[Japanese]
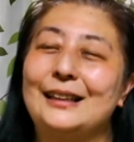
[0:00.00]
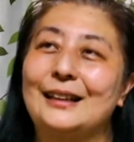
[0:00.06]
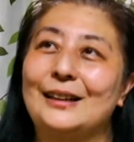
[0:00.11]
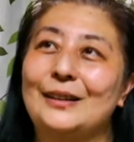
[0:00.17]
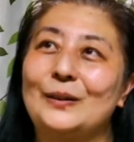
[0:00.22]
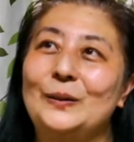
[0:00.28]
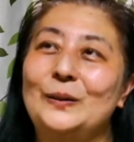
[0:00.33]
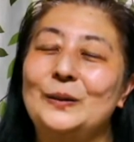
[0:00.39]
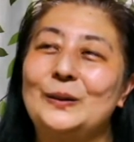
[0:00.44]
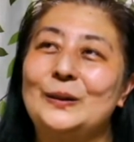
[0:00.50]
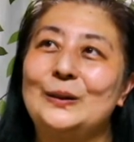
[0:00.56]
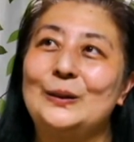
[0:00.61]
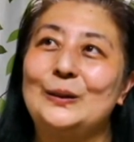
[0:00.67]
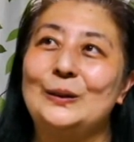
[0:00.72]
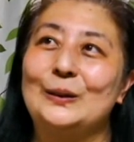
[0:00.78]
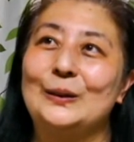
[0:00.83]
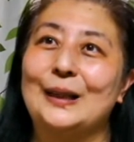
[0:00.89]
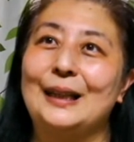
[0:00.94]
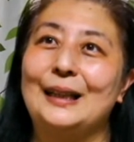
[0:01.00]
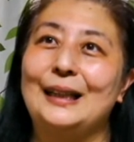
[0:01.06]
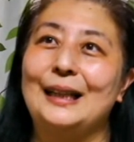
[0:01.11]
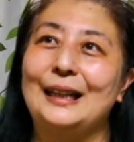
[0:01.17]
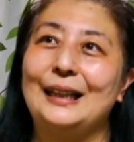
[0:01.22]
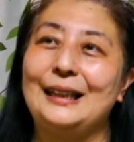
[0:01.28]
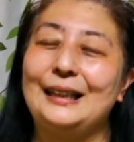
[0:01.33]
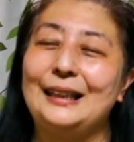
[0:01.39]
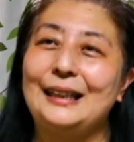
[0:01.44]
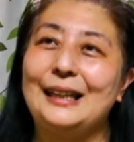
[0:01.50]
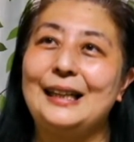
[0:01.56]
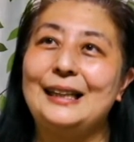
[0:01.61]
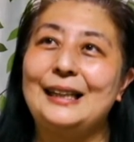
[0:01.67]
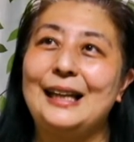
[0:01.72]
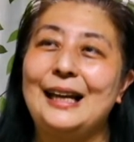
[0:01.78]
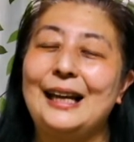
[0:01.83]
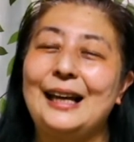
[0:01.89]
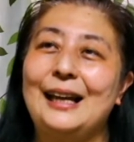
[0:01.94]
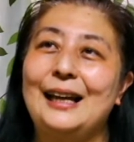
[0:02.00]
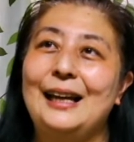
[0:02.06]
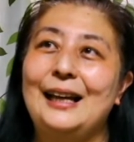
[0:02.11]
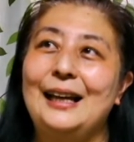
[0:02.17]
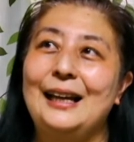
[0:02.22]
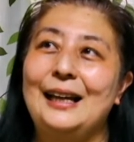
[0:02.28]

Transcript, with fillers: なんかコンクールの課題に出て、